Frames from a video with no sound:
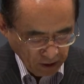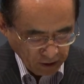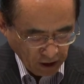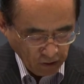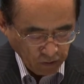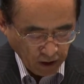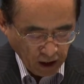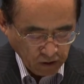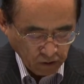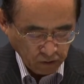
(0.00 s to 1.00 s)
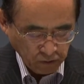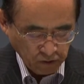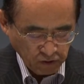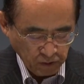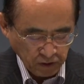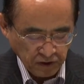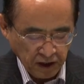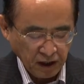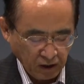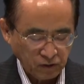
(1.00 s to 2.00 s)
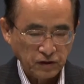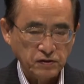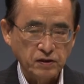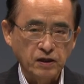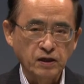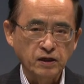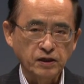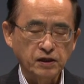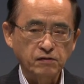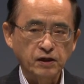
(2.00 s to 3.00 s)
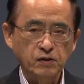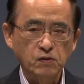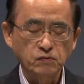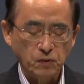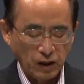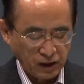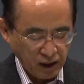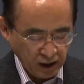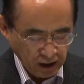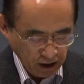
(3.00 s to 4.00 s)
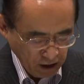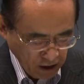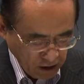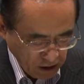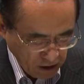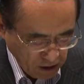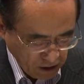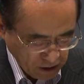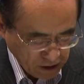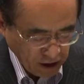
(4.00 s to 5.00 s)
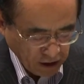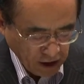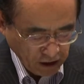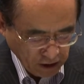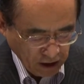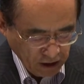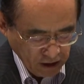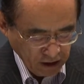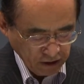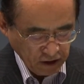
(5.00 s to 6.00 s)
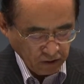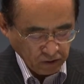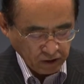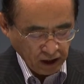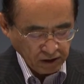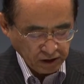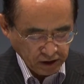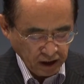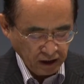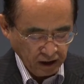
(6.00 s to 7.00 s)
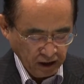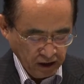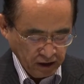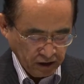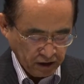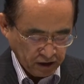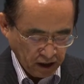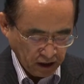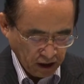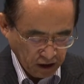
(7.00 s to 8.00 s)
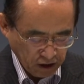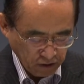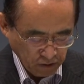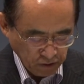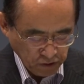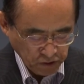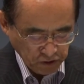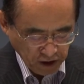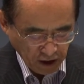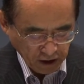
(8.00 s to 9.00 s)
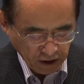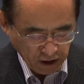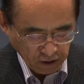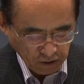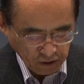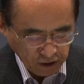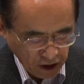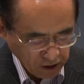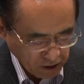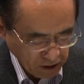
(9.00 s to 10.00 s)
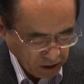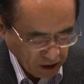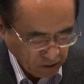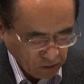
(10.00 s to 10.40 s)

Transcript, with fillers: 多様な学校の取り組みと成果をですねできるだけ多くの方に知っていただいて全国各地で実践研究の充実や発展に取り組んでいる学